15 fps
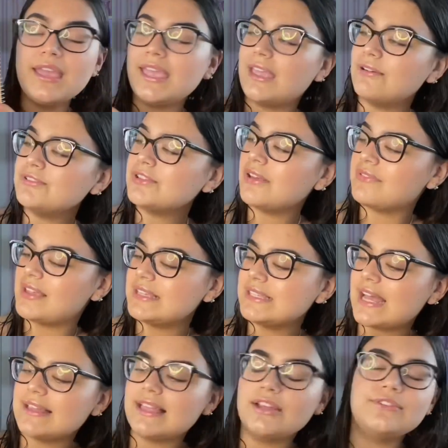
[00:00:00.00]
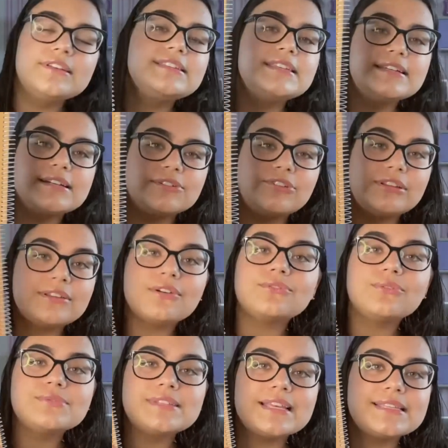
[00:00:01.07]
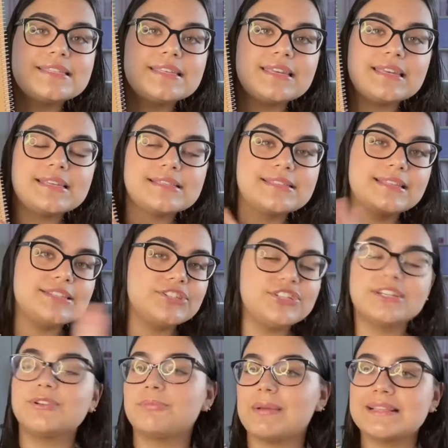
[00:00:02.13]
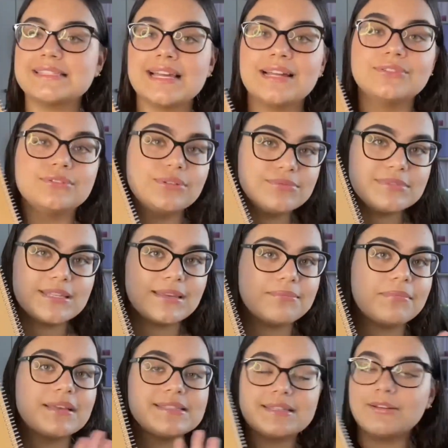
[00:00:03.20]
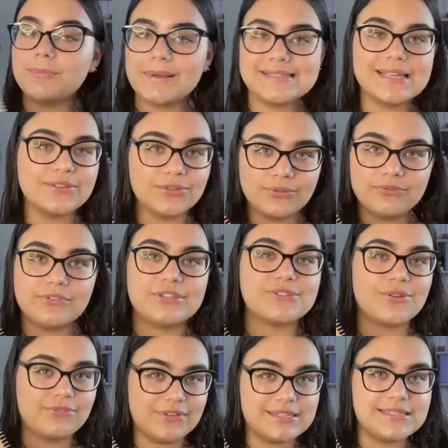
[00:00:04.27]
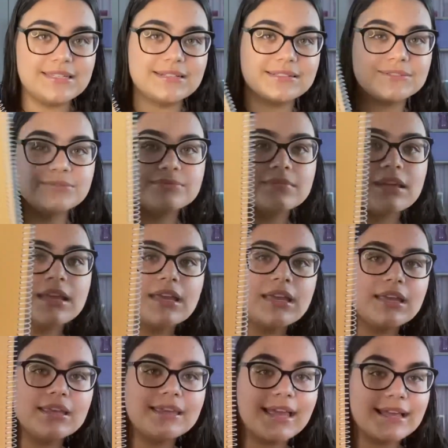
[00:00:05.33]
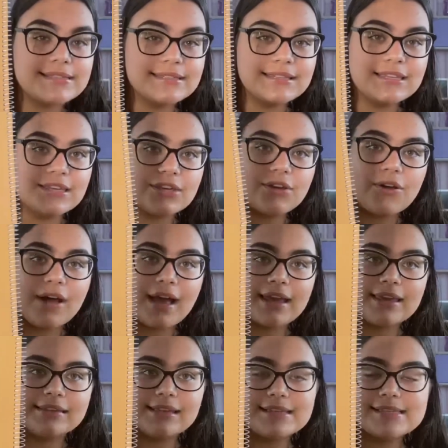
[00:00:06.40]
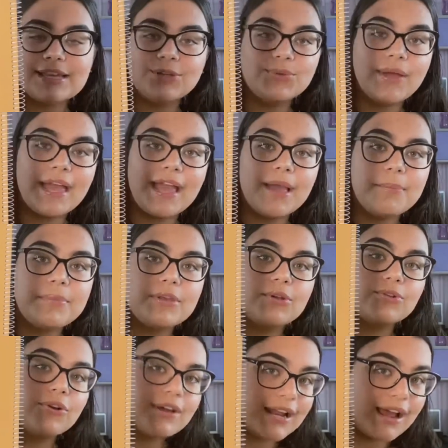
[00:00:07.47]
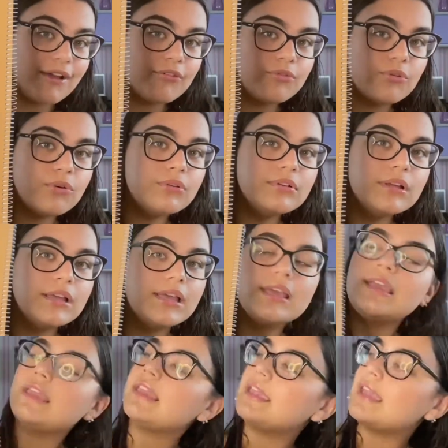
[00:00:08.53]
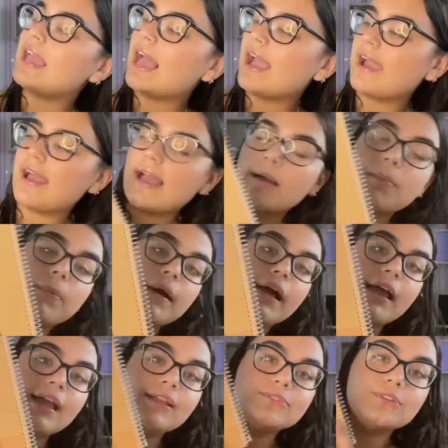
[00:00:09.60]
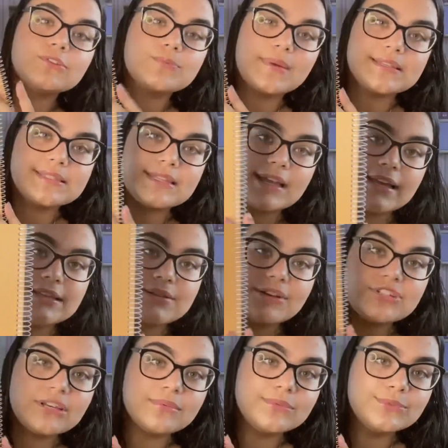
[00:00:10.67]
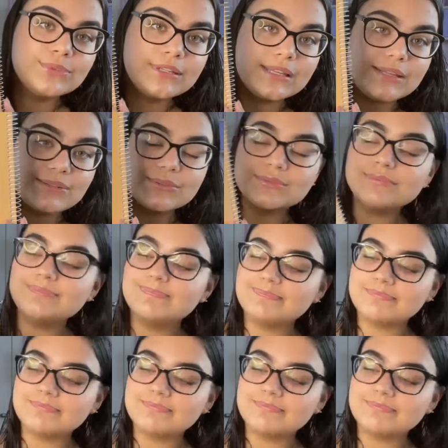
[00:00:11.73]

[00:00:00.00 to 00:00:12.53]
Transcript: Eu só vi esse caderno esse ano, então não sei se, se tinha ano passado, não sei, mas ano passado eu não vi, só vi esse ano que é essa aqui, ó. Aqui tem escrito rap em holográfico e a capa é em tons pastéis, eu achei muito lindo.